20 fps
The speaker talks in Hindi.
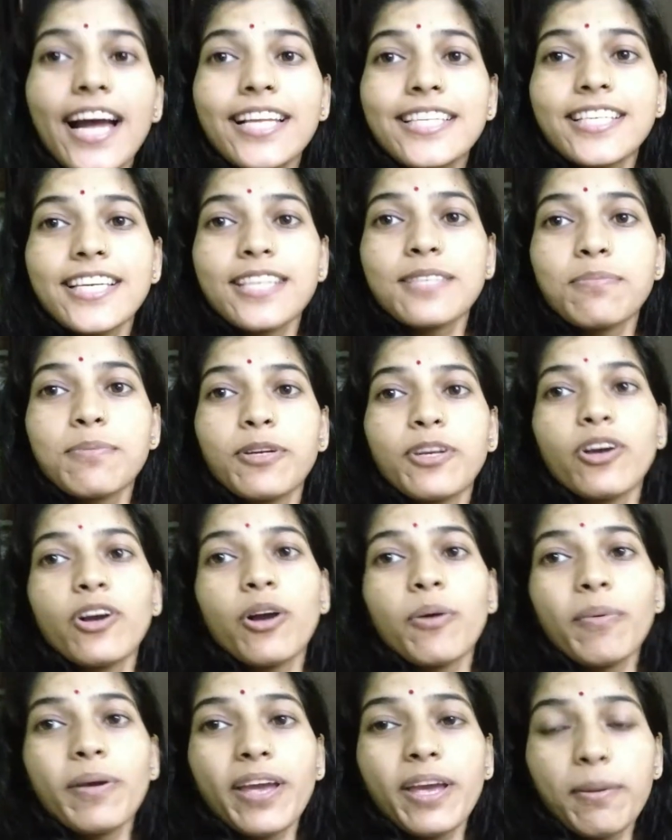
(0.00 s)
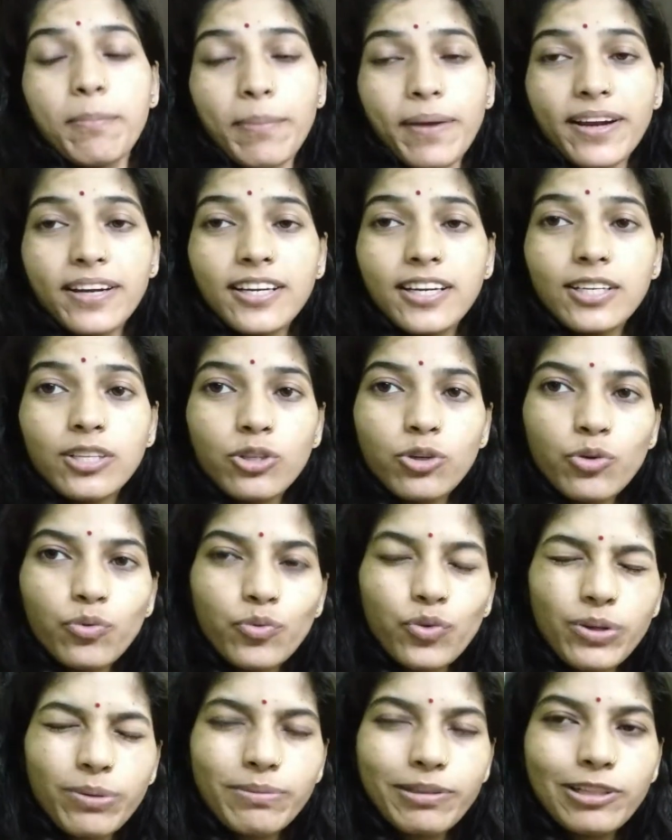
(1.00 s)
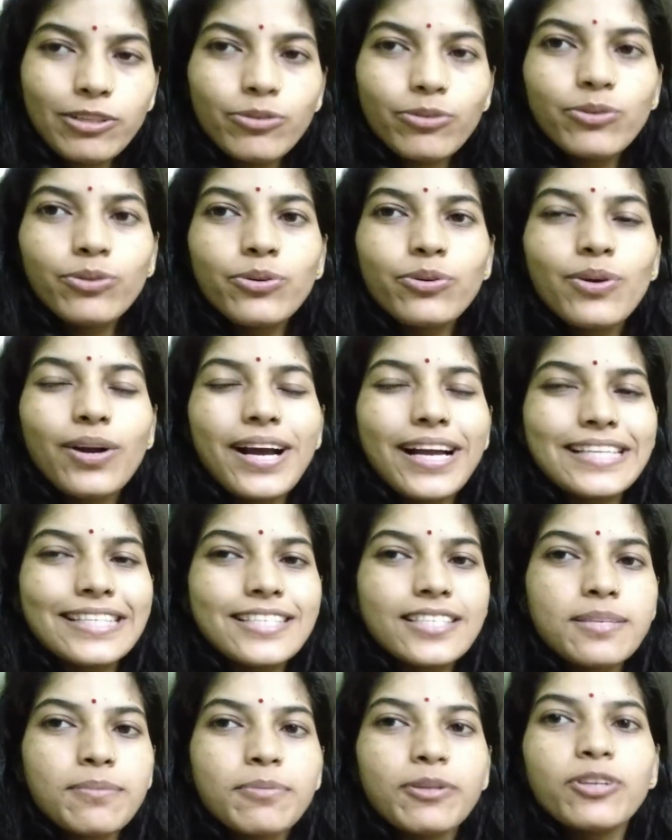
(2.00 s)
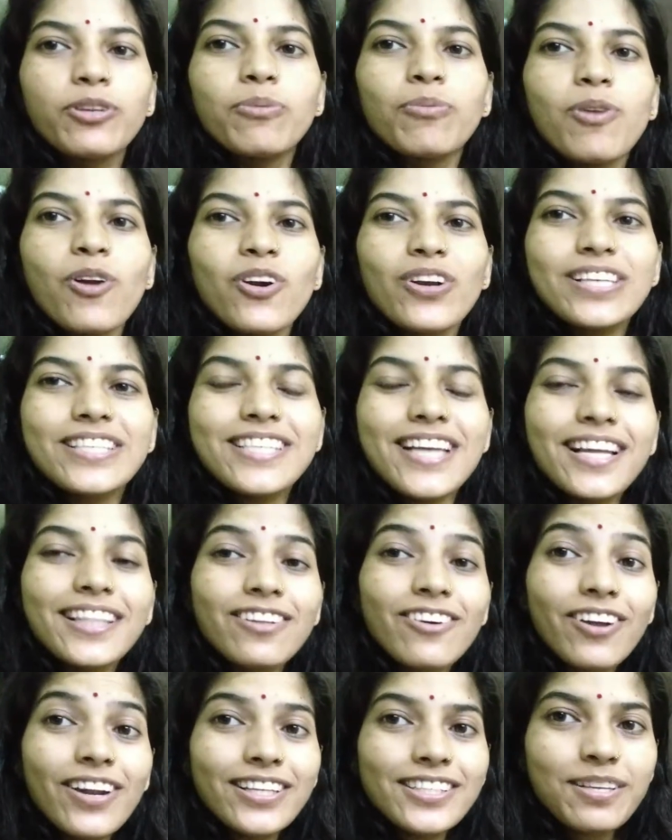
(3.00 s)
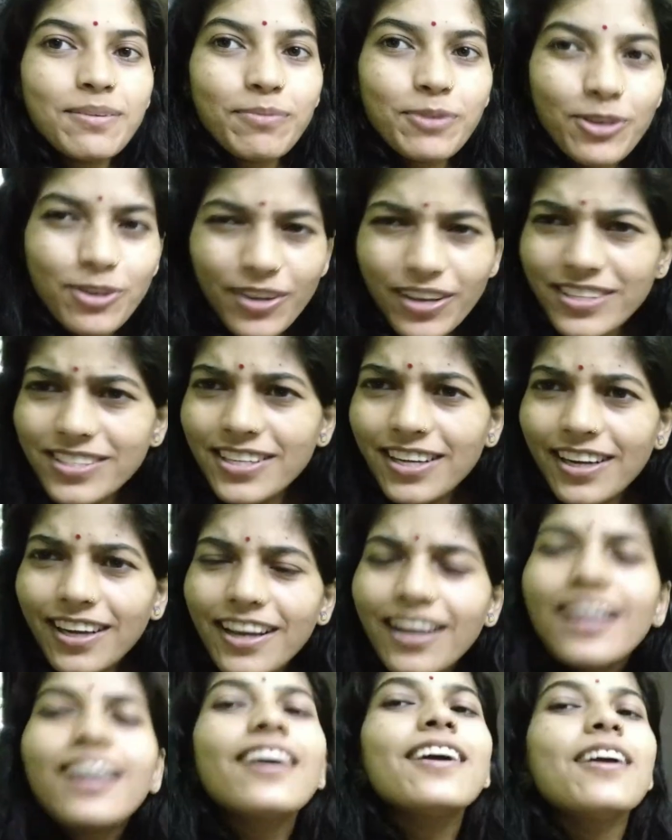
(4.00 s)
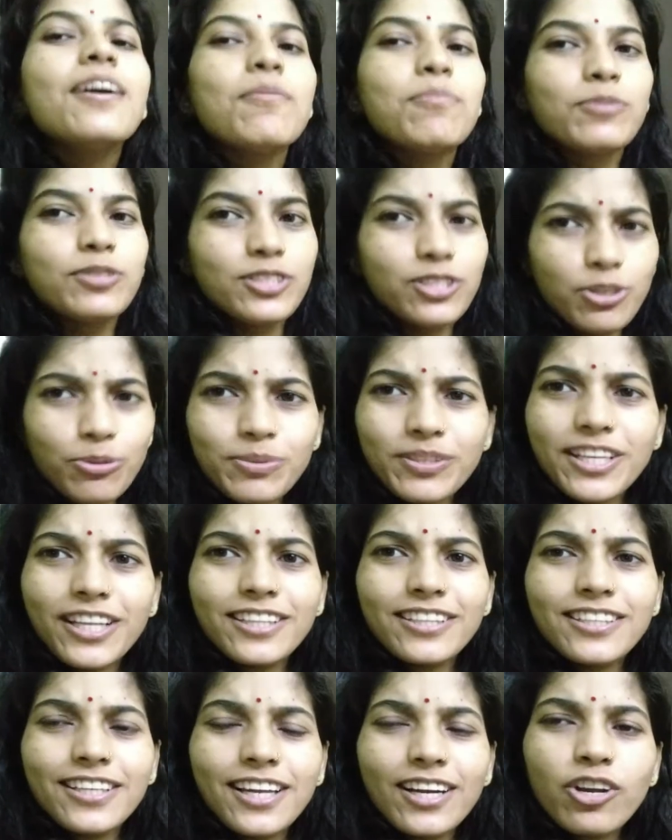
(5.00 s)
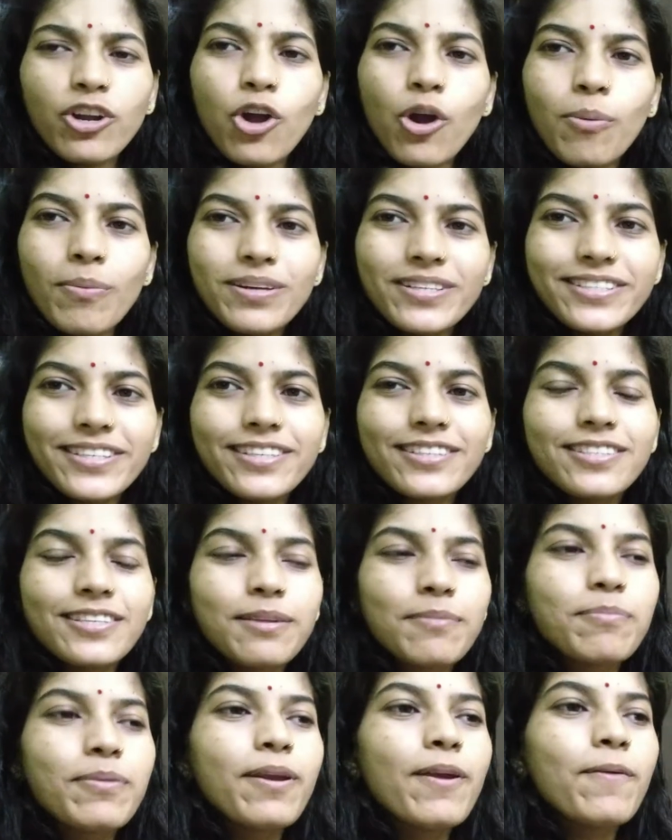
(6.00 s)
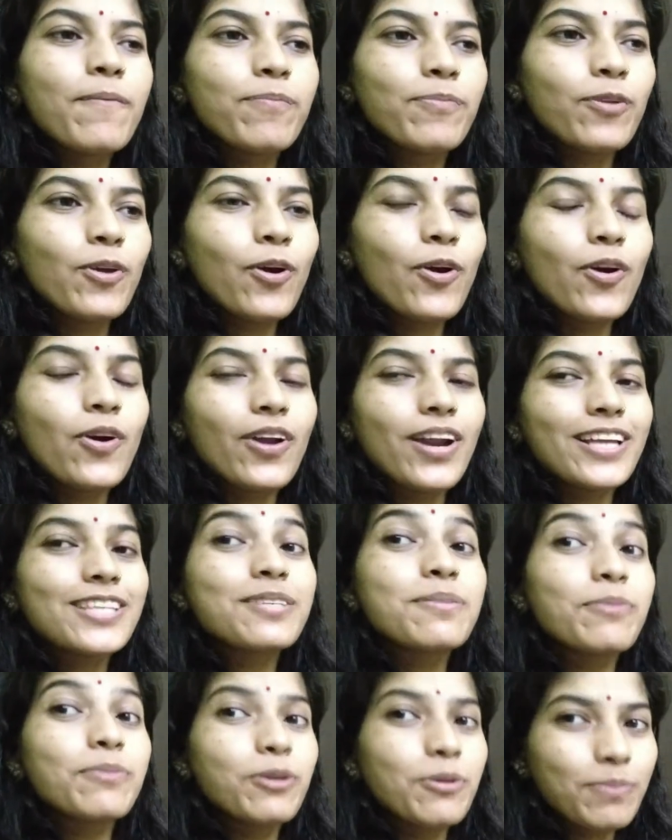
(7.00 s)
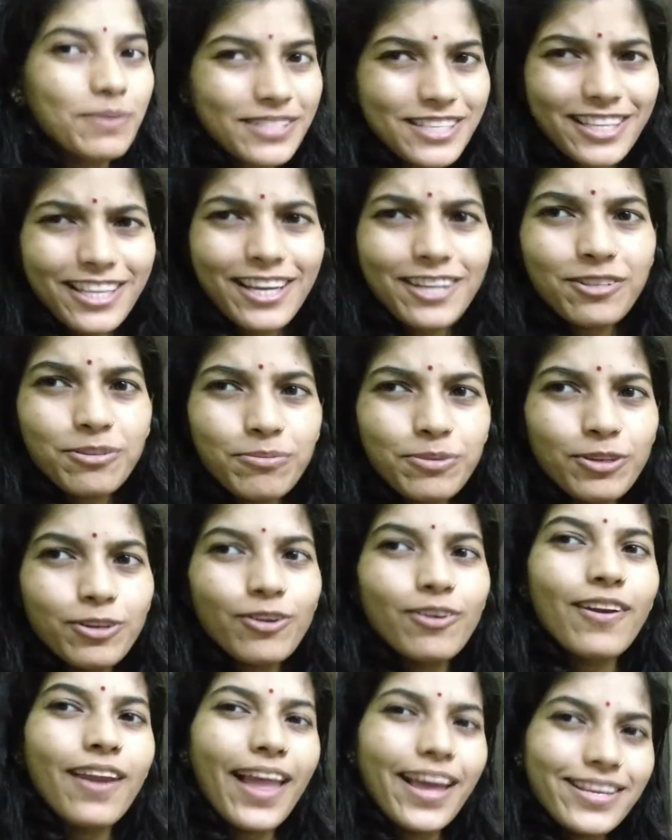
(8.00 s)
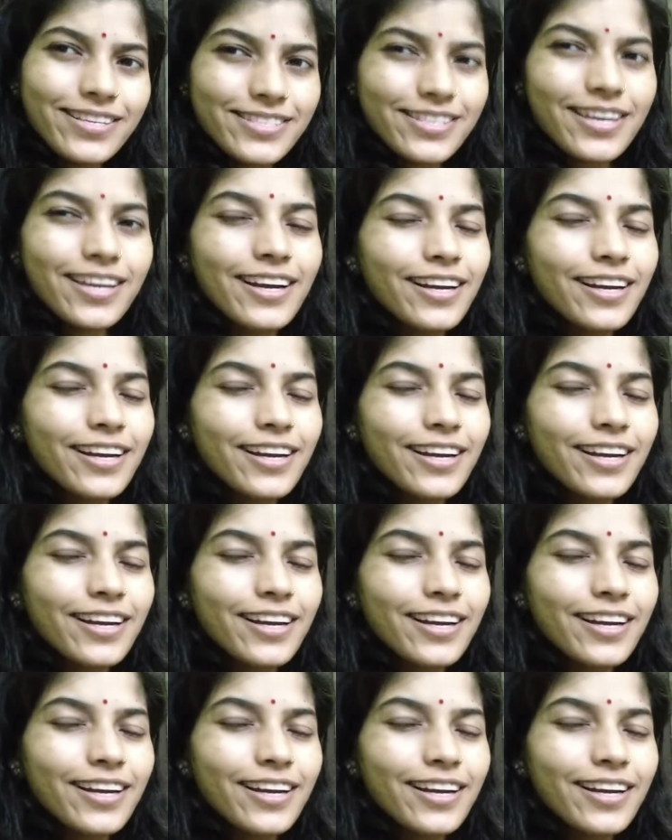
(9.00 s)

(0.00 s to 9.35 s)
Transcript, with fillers: आज के इस वीडियो को मैं यहीं पेंड करती हूँ फिर मिलती हूँ अच्छे से वीडियो ब्लॉग के साथ और आज का वीडियो कैसा लगा है मुझे जरूर बताते जाना कमेंट सेक्शन में और आज का वीडियो पसंद आया तो वीडियो को लाइक शेयर